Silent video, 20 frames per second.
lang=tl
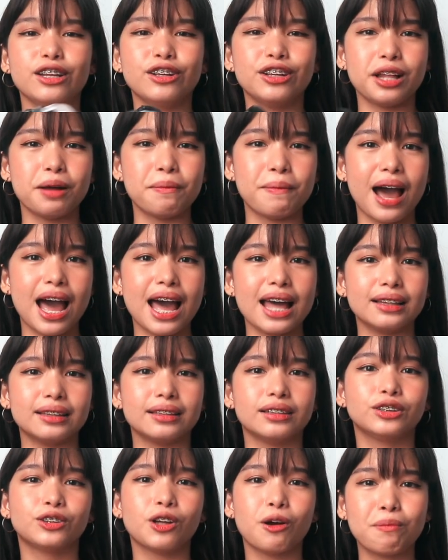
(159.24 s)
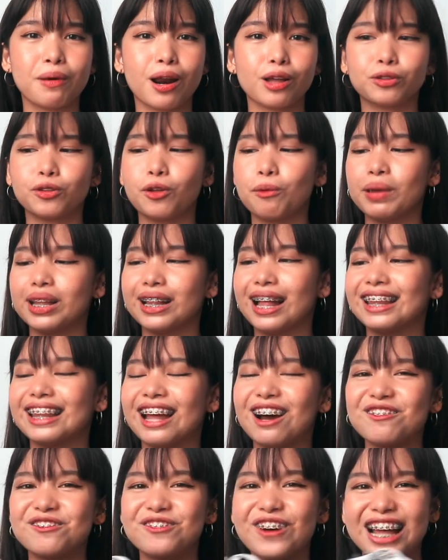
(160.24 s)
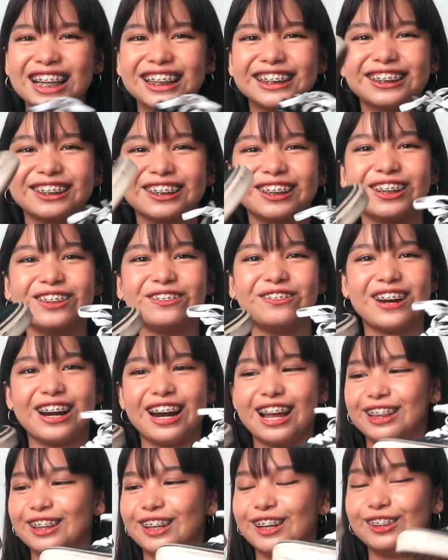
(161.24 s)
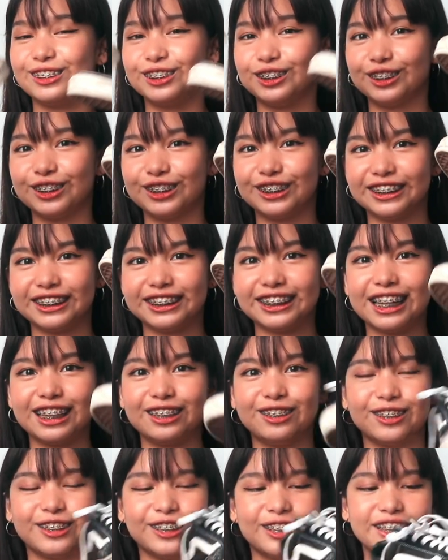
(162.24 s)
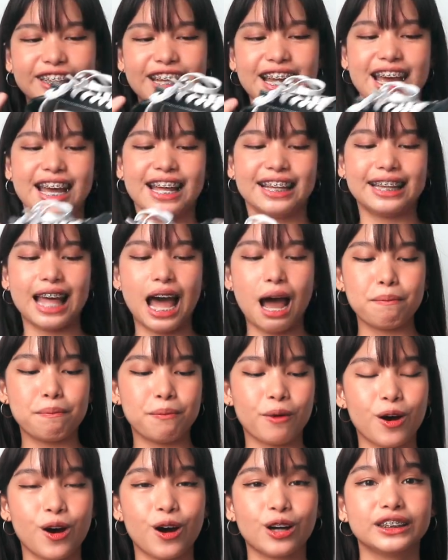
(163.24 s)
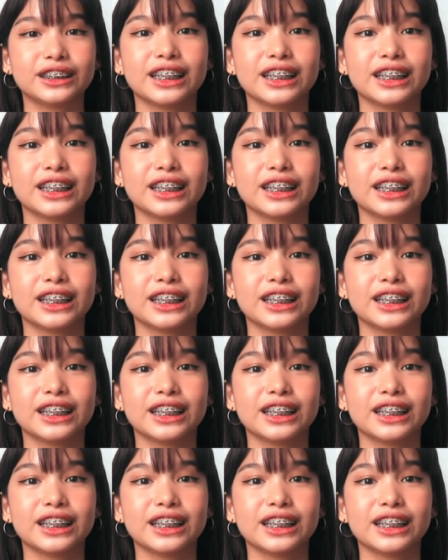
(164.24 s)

niyo naman! sobrang dumi na ng buns ko, pero ito yung shoots niya doon. Tapos,